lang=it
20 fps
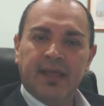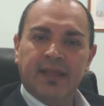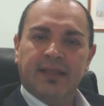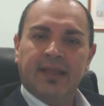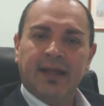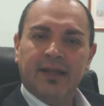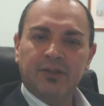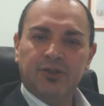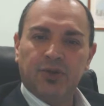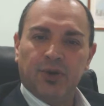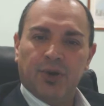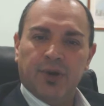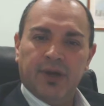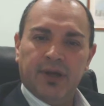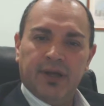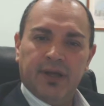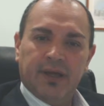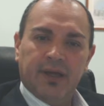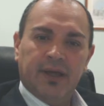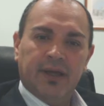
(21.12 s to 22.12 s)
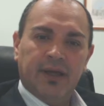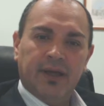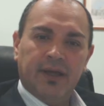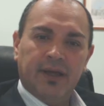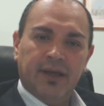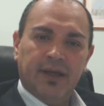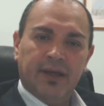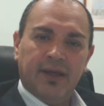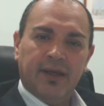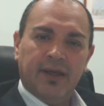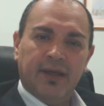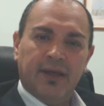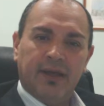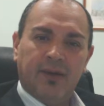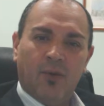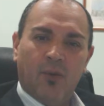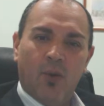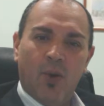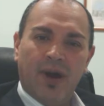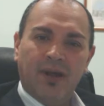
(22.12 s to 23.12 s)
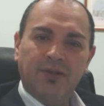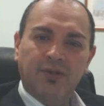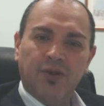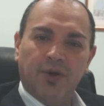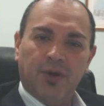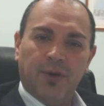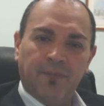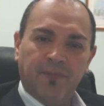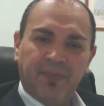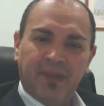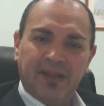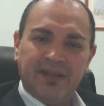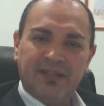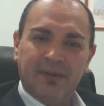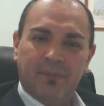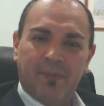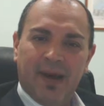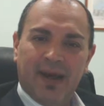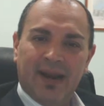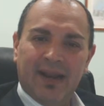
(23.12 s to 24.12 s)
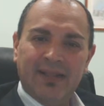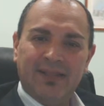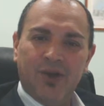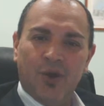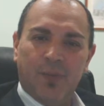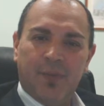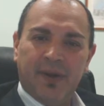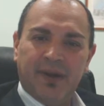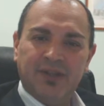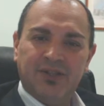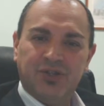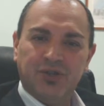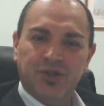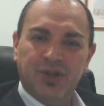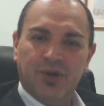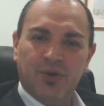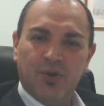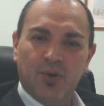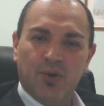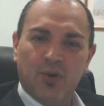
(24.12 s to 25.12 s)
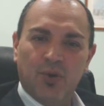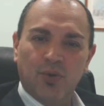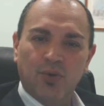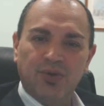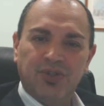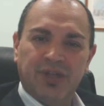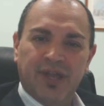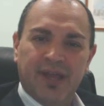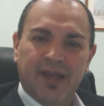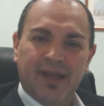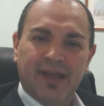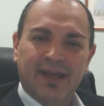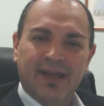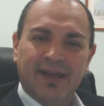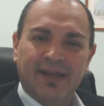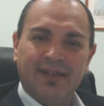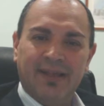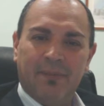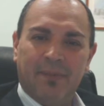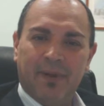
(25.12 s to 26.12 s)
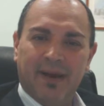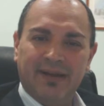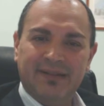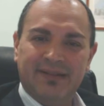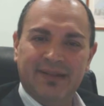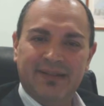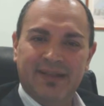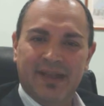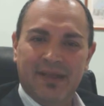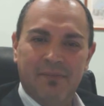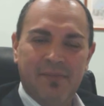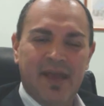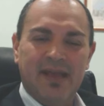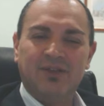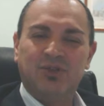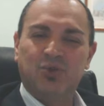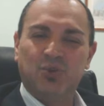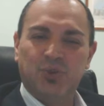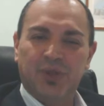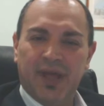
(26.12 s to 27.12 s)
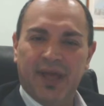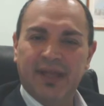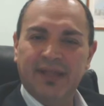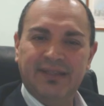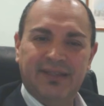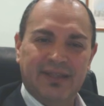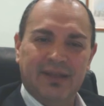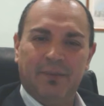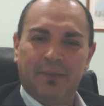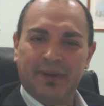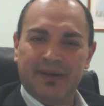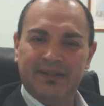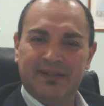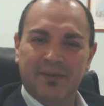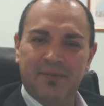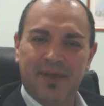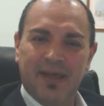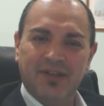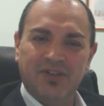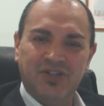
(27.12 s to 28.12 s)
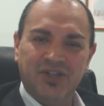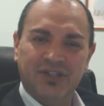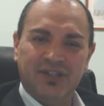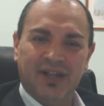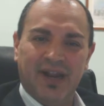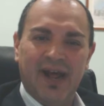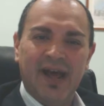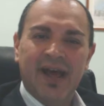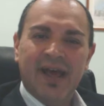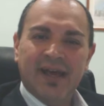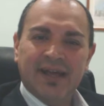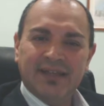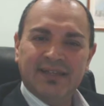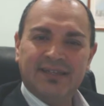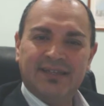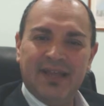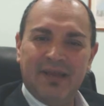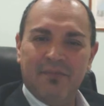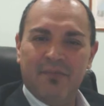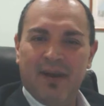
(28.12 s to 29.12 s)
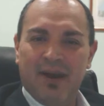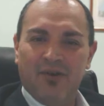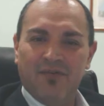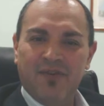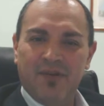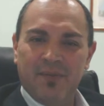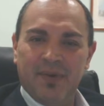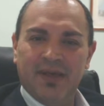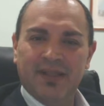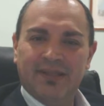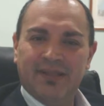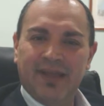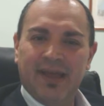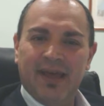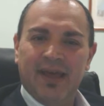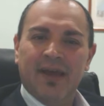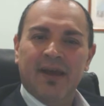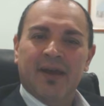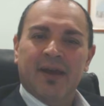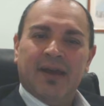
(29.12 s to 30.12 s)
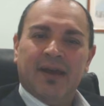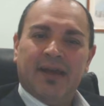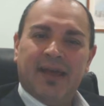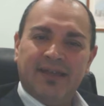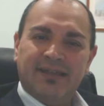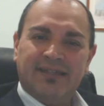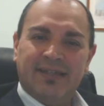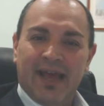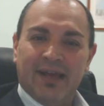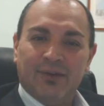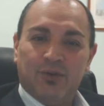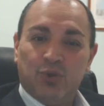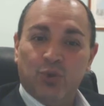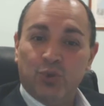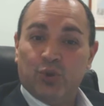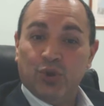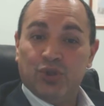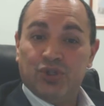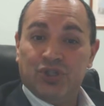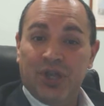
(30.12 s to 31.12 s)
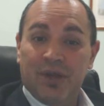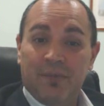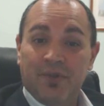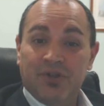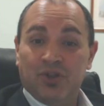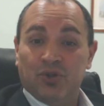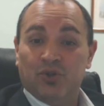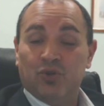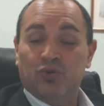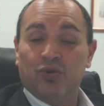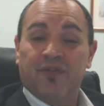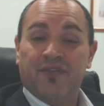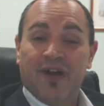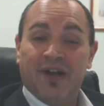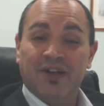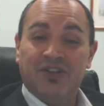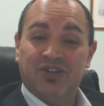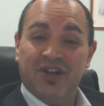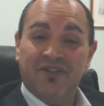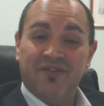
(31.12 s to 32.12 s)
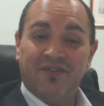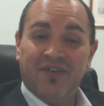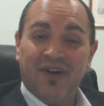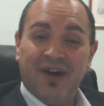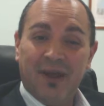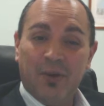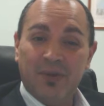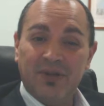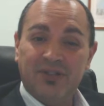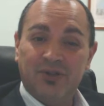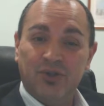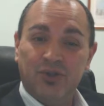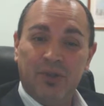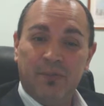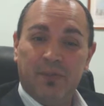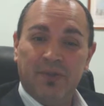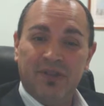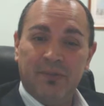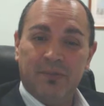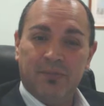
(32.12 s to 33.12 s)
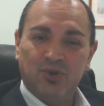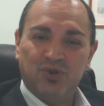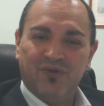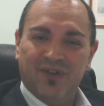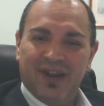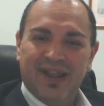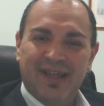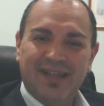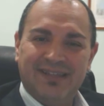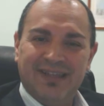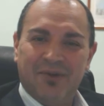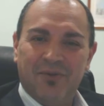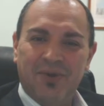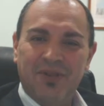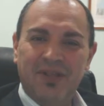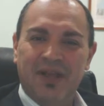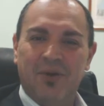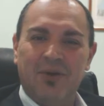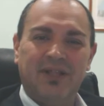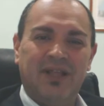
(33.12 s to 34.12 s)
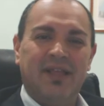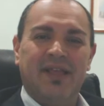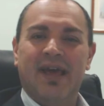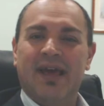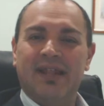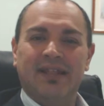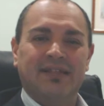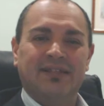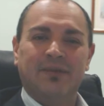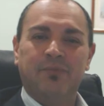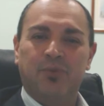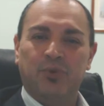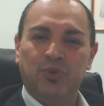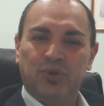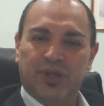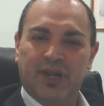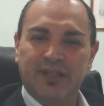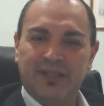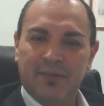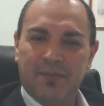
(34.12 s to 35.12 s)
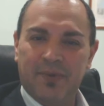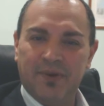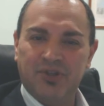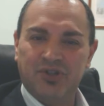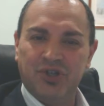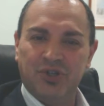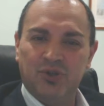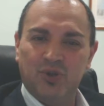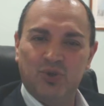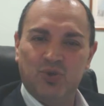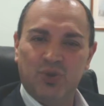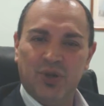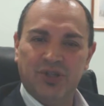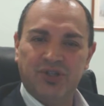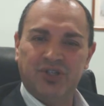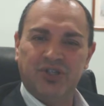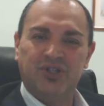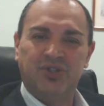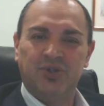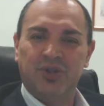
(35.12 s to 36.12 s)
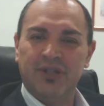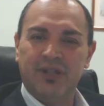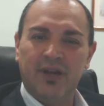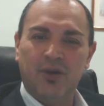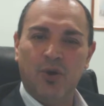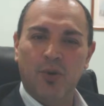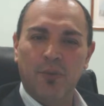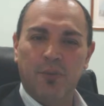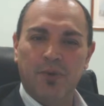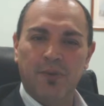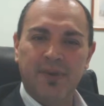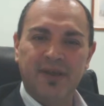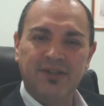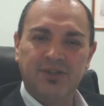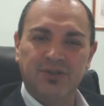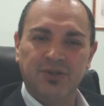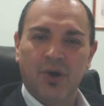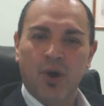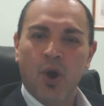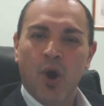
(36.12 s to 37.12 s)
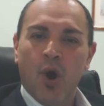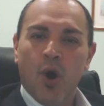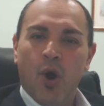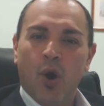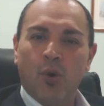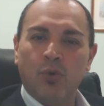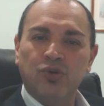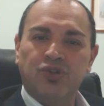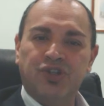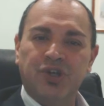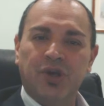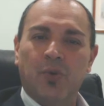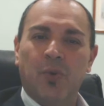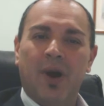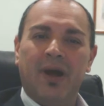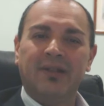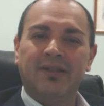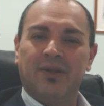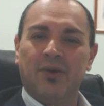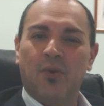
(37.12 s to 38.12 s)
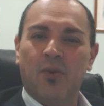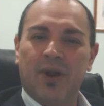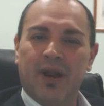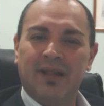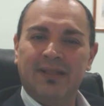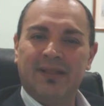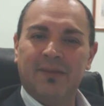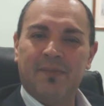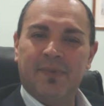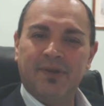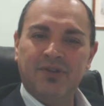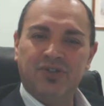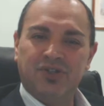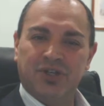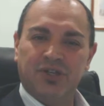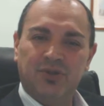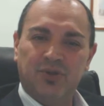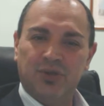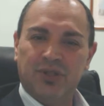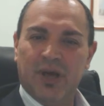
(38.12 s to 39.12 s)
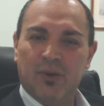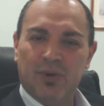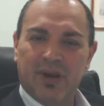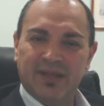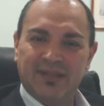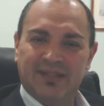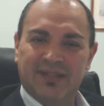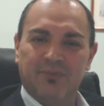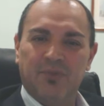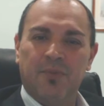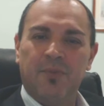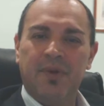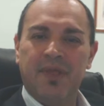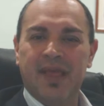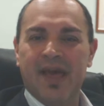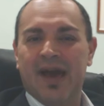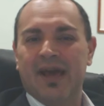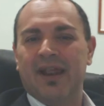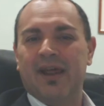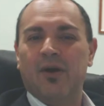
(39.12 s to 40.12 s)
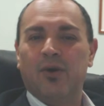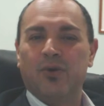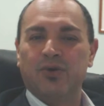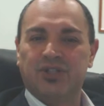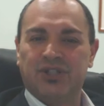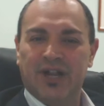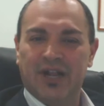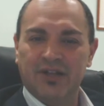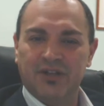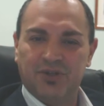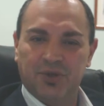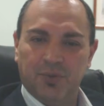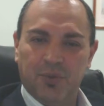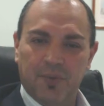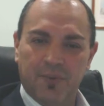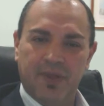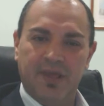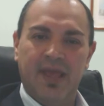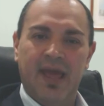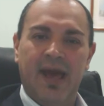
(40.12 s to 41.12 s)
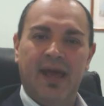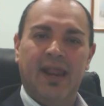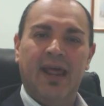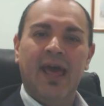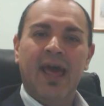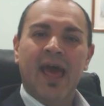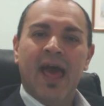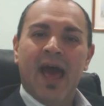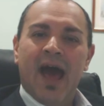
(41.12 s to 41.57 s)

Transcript: Intanto, eh, quando si parla di operazioni concluse eh, da parte di miei studenti, da parte mia, eccetera, sembra ovviamente che sia tutto semplice, tutto facile fare questo tipo di plusvalenza, quindi guadagnare ad esempio un 30% su una cessione del compromesso o un 50 o un 40% da un'asta immobiliare o stralcio immobiliare.